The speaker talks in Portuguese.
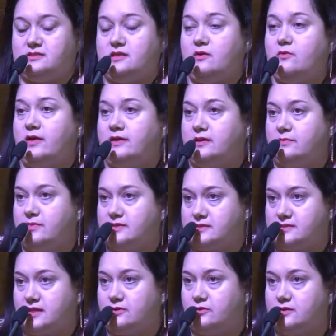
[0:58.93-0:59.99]
de 50
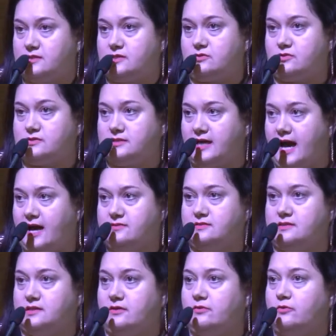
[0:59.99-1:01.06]
pesquisadores associados.
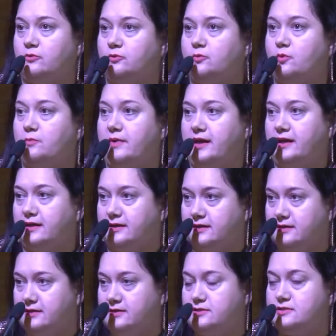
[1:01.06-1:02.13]
Então, é um grupo bem
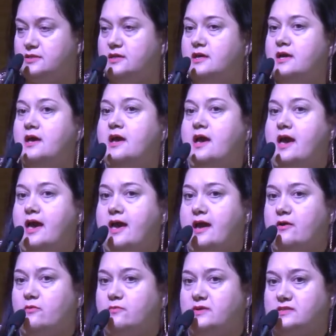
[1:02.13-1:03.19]
grande,
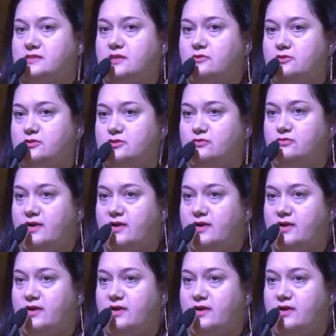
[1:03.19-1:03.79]
é, com pesquisadores de